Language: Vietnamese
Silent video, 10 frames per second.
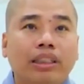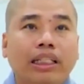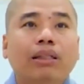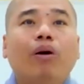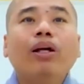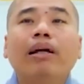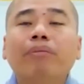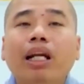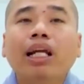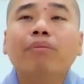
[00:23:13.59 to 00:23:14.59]
Tại vì mỗi ngày
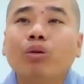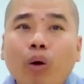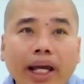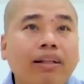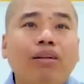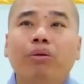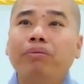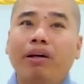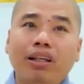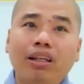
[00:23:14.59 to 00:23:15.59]
mình ở đây mình quen rồi
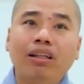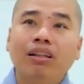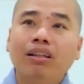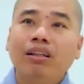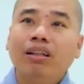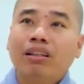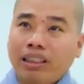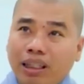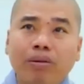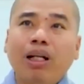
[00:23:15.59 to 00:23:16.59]
quý vị.
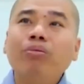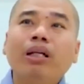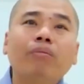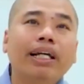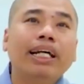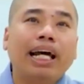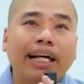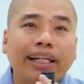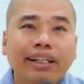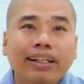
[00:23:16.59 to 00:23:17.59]
Tại sao mình không chuẩn bị cái
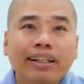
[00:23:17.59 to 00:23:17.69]
này?